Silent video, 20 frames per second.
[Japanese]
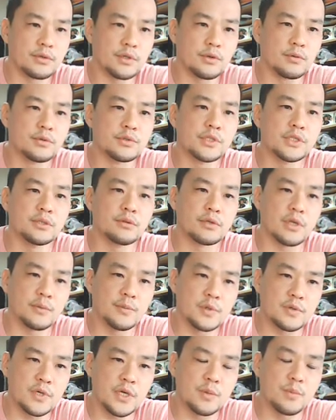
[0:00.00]
日本人のた
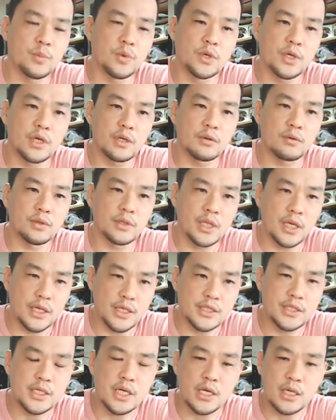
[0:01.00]
めの憲法言論第
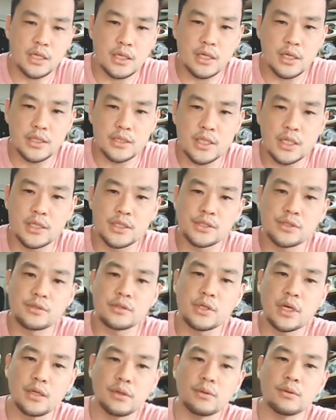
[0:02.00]
3回最終
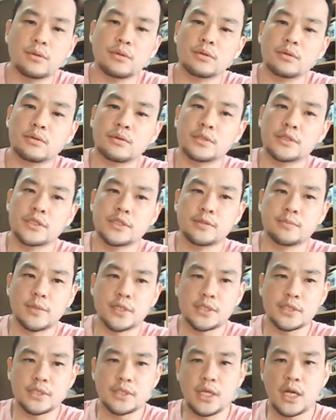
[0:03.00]
回をお送りしま
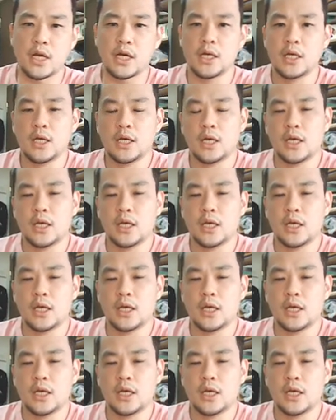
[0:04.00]
した。